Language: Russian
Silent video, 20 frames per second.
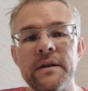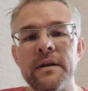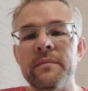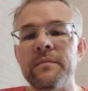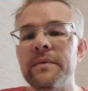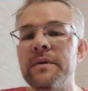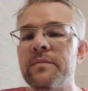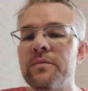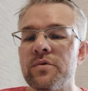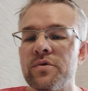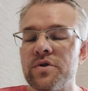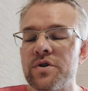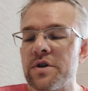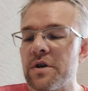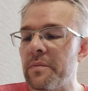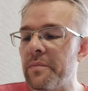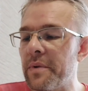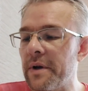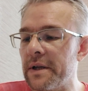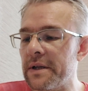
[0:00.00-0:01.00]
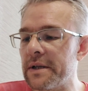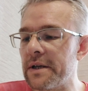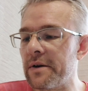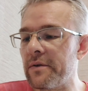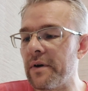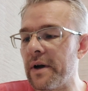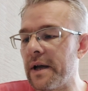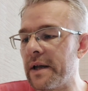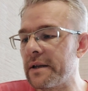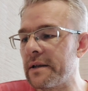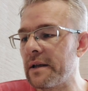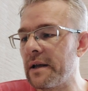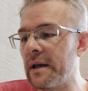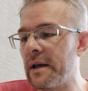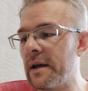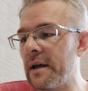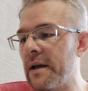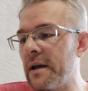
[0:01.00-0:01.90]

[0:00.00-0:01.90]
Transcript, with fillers: нам немножечко приоткрывает